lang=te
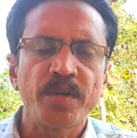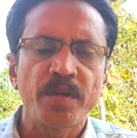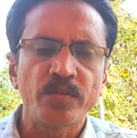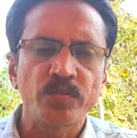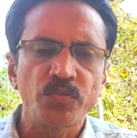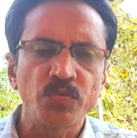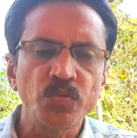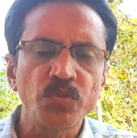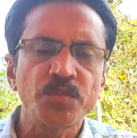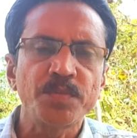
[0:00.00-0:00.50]

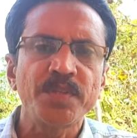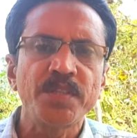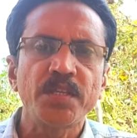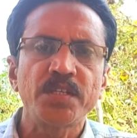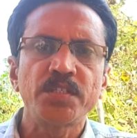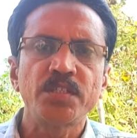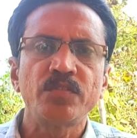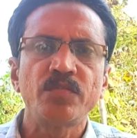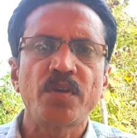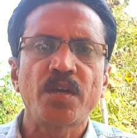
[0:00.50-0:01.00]
మనకు
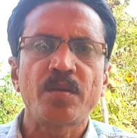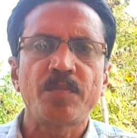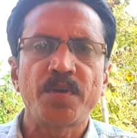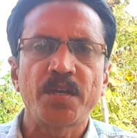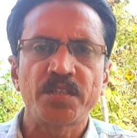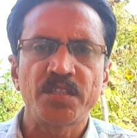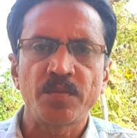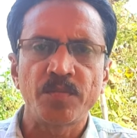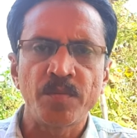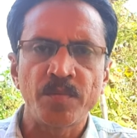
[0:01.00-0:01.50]
సూక్ష్మదర్శిని ద్వారా
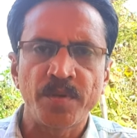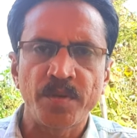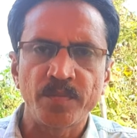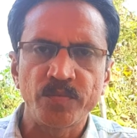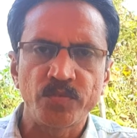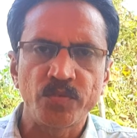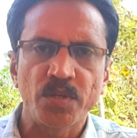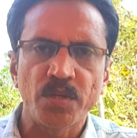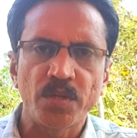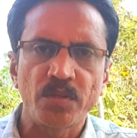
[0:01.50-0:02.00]
మాత్రమే మనం
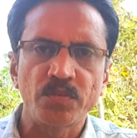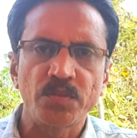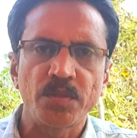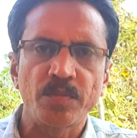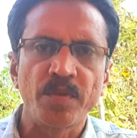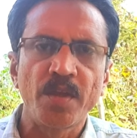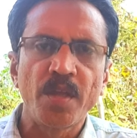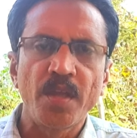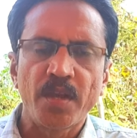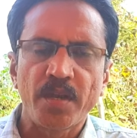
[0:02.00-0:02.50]

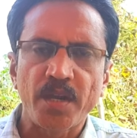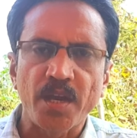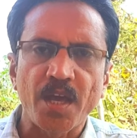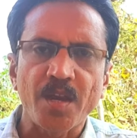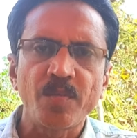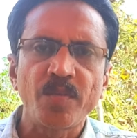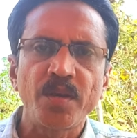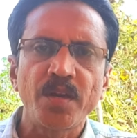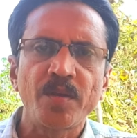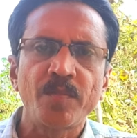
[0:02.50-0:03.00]
చూడగలుగుతాం
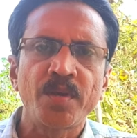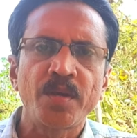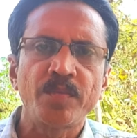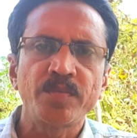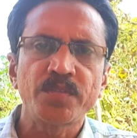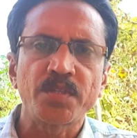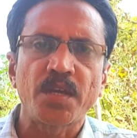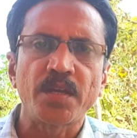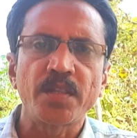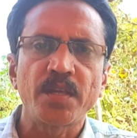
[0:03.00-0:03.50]
నార్మల్గా మనం
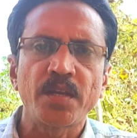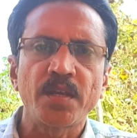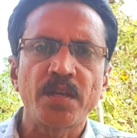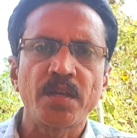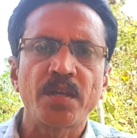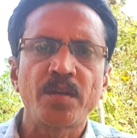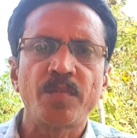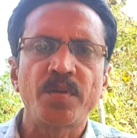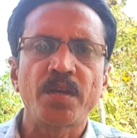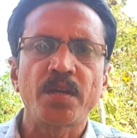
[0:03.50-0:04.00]

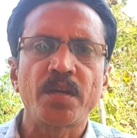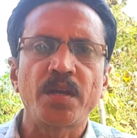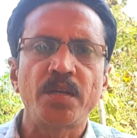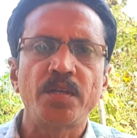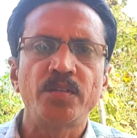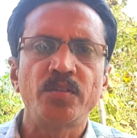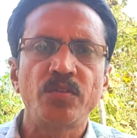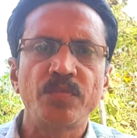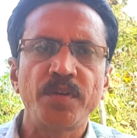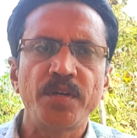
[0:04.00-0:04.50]
సాధారణంగా మన
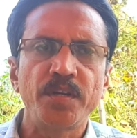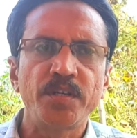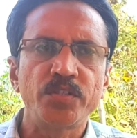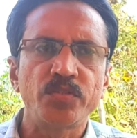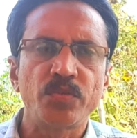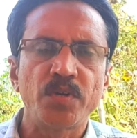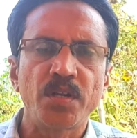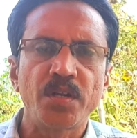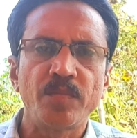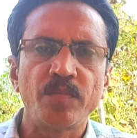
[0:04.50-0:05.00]
కంటితో వీటిని
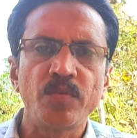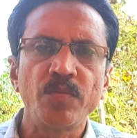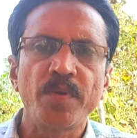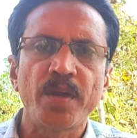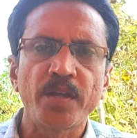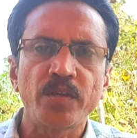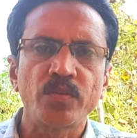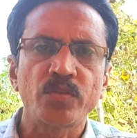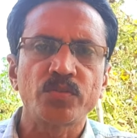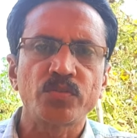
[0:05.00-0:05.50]
చూడలేము
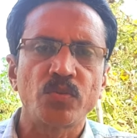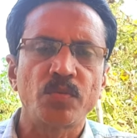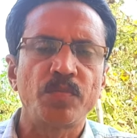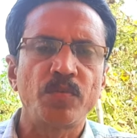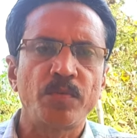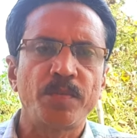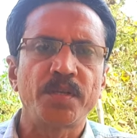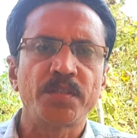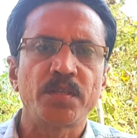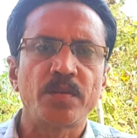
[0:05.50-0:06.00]

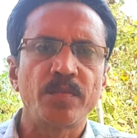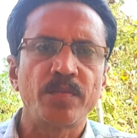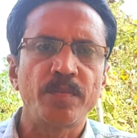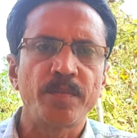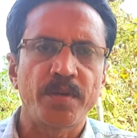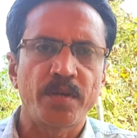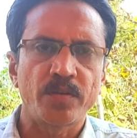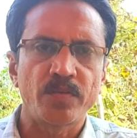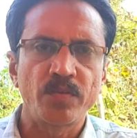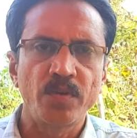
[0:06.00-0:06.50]
మైక్రోస్కోప్లో మాత్రమే
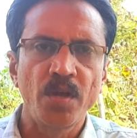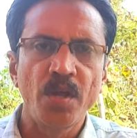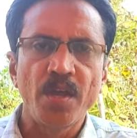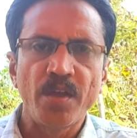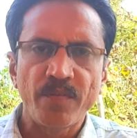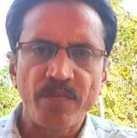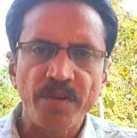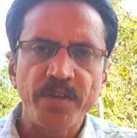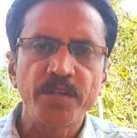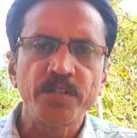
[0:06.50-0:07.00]
మనకు
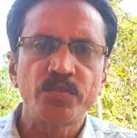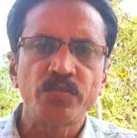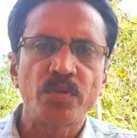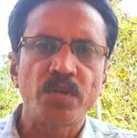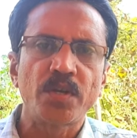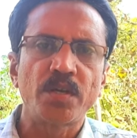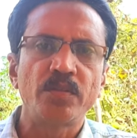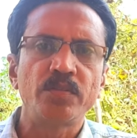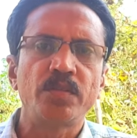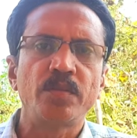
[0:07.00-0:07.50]
వీటిని
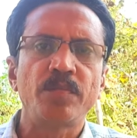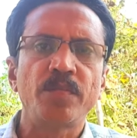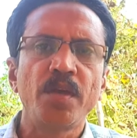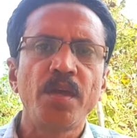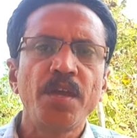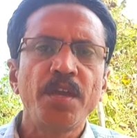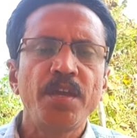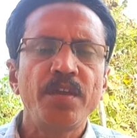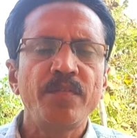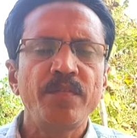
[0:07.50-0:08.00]
చూడగలుగుతాం
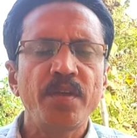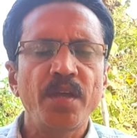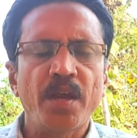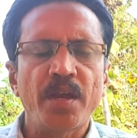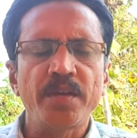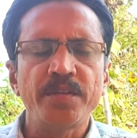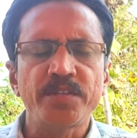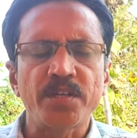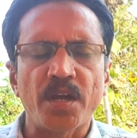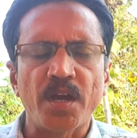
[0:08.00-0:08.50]
ఇవి
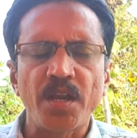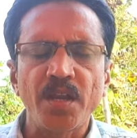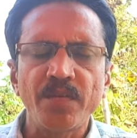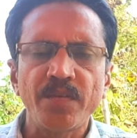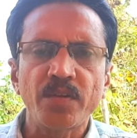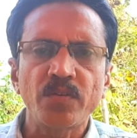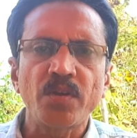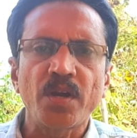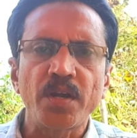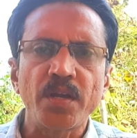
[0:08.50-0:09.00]
చాలా
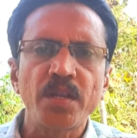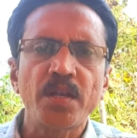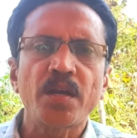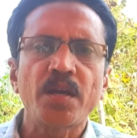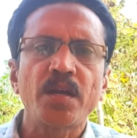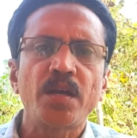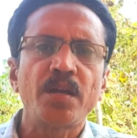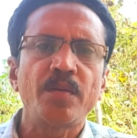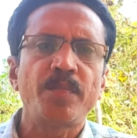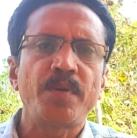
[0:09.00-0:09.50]
వరకు అన్ని
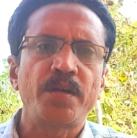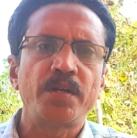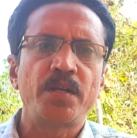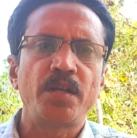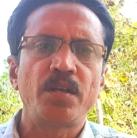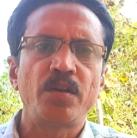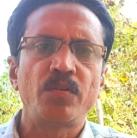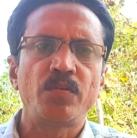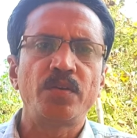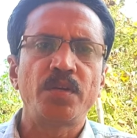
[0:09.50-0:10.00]
రకాల
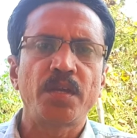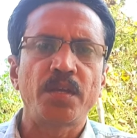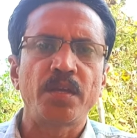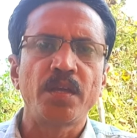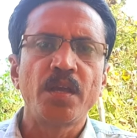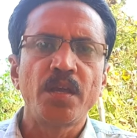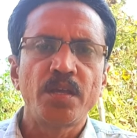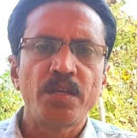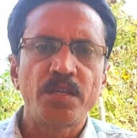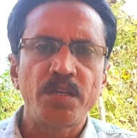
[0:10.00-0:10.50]
పంటల్లో ఉంటాయి
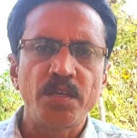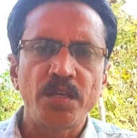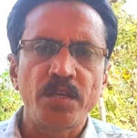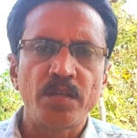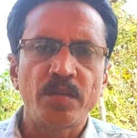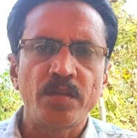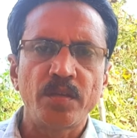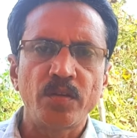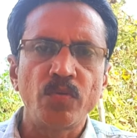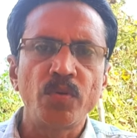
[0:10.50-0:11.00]
ఈ
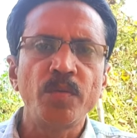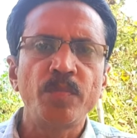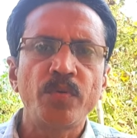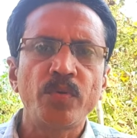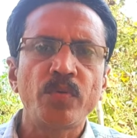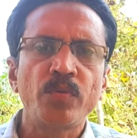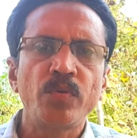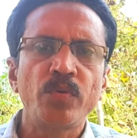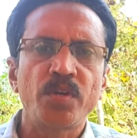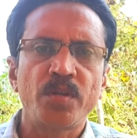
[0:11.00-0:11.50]
నులి
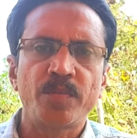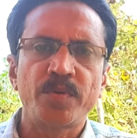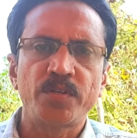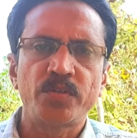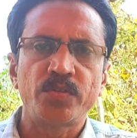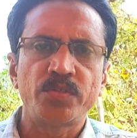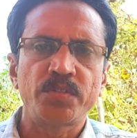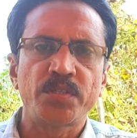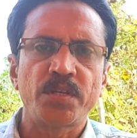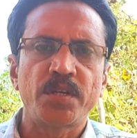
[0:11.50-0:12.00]
పురుగులు
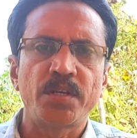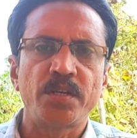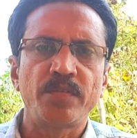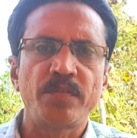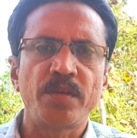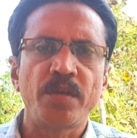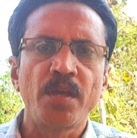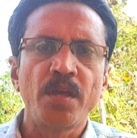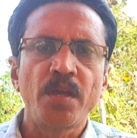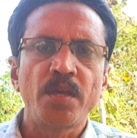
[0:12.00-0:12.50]
నిమటోడ్స్
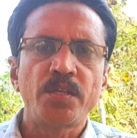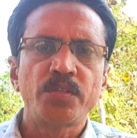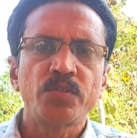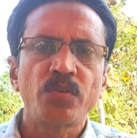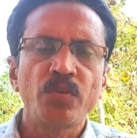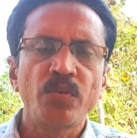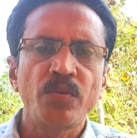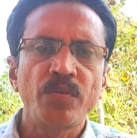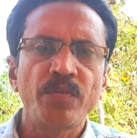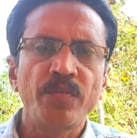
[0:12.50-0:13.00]
అనేటివి
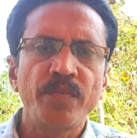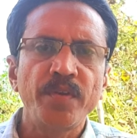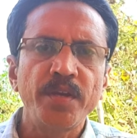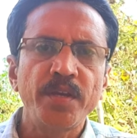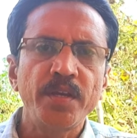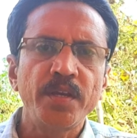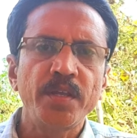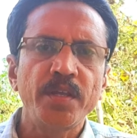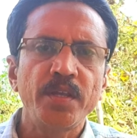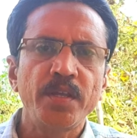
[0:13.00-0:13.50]
సో
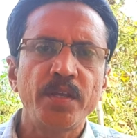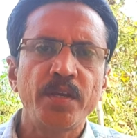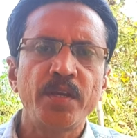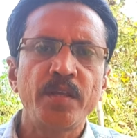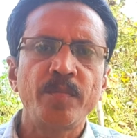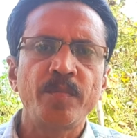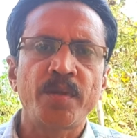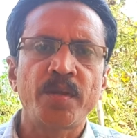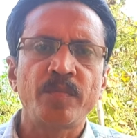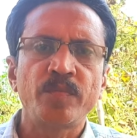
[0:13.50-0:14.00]

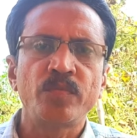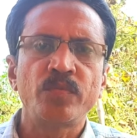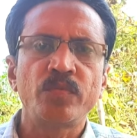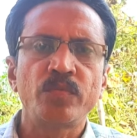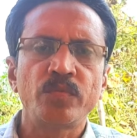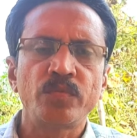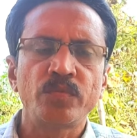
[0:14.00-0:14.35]
వీటిని మనము